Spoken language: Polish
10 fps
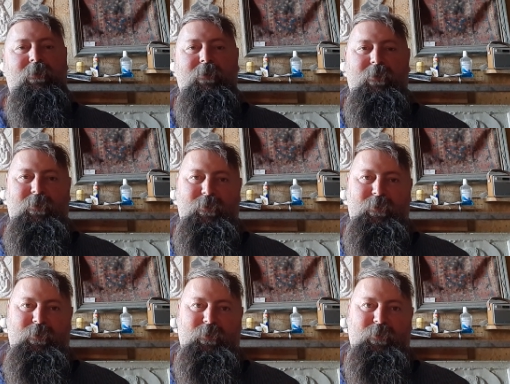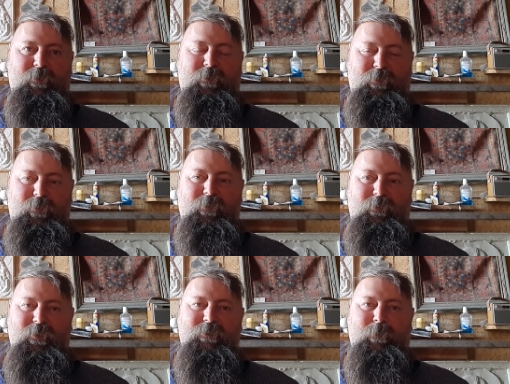Yy,
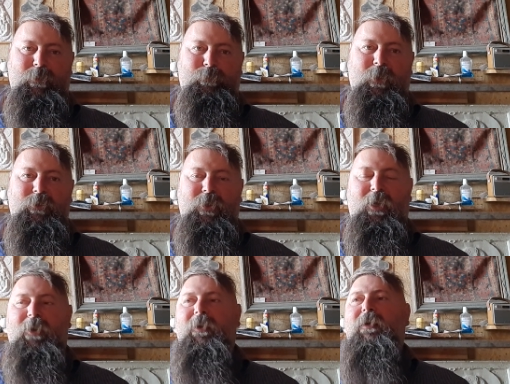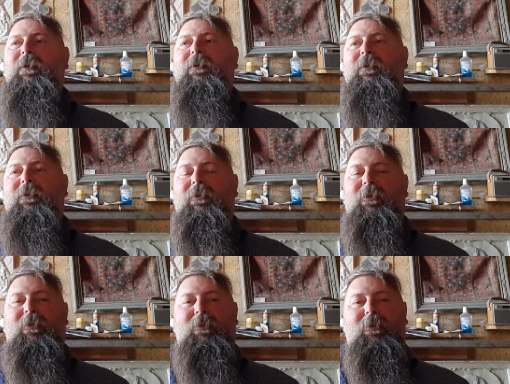nie zabezpiecza
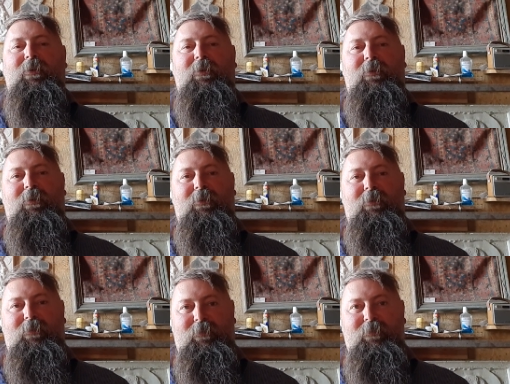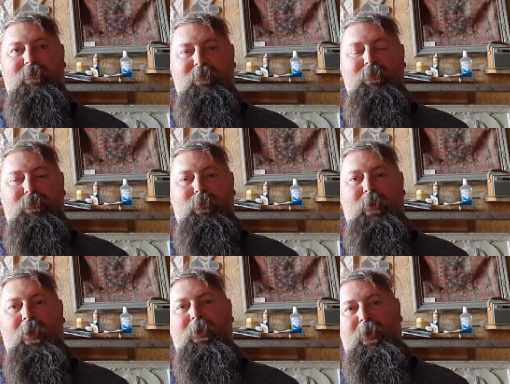yy,
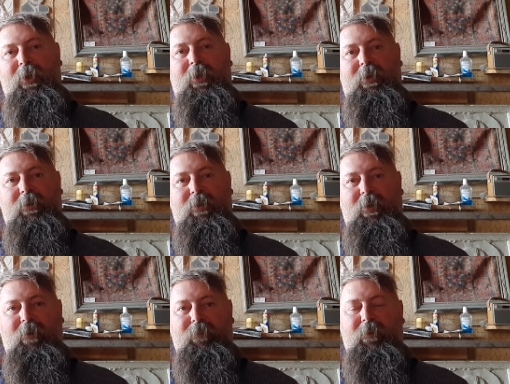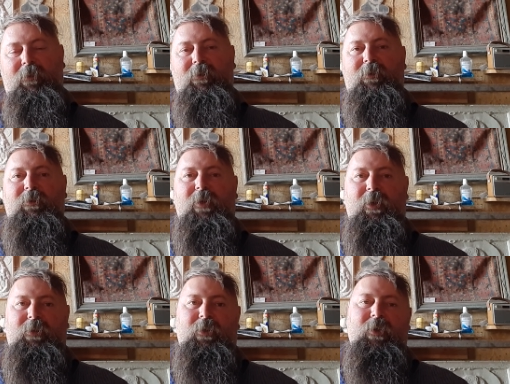tutaj ich, tylko yy,
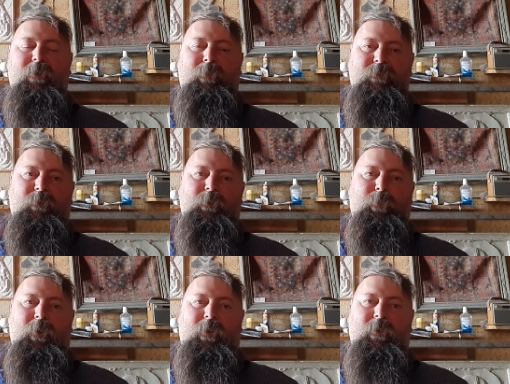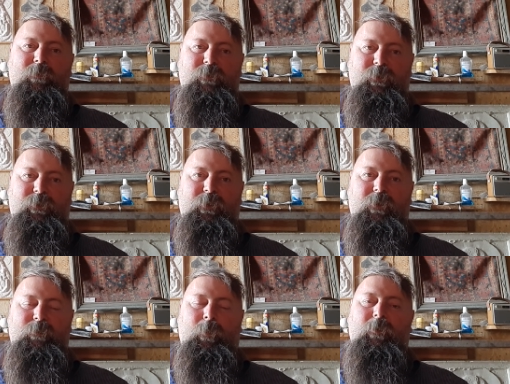niech pozwoli Polakom żyć i
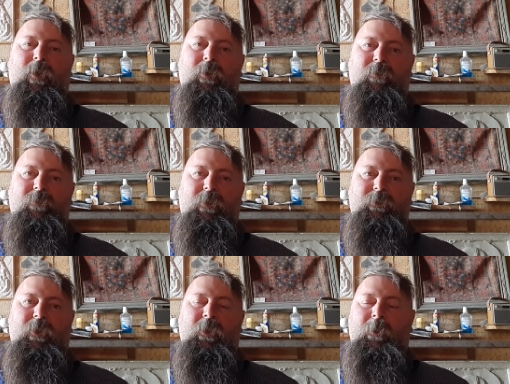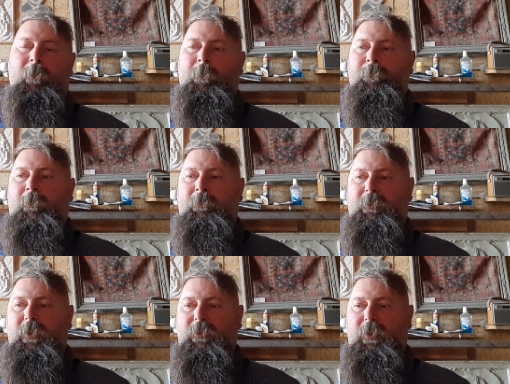gospodarować.
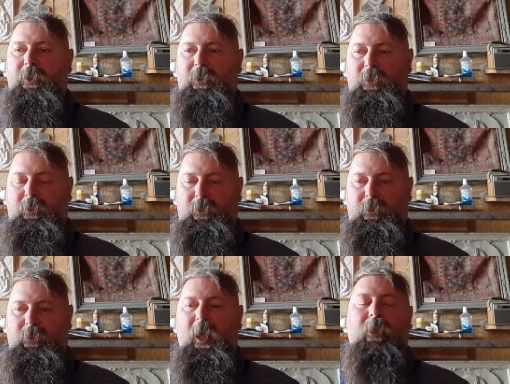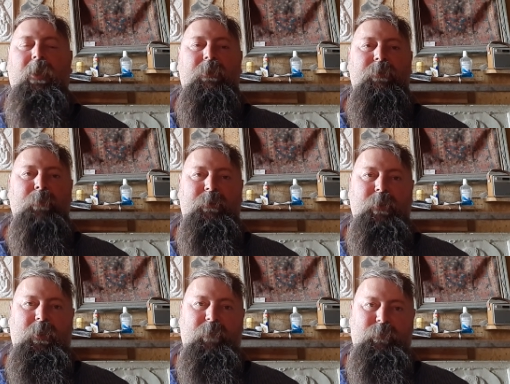Myślę, że tak jak kiedyś
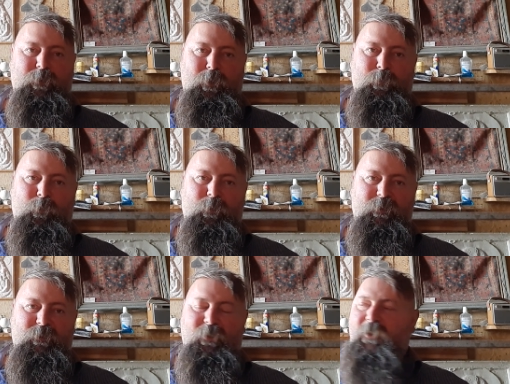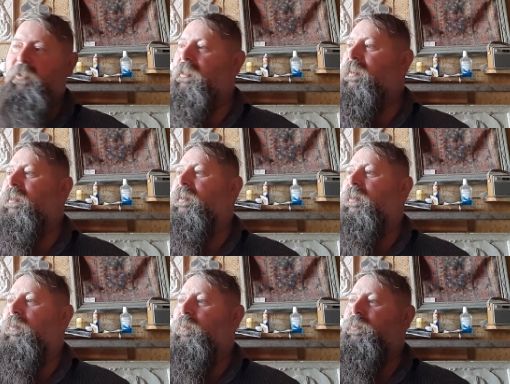Maciarewicz robił listy
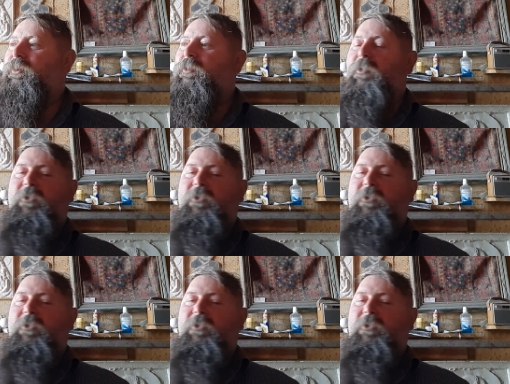ludzi do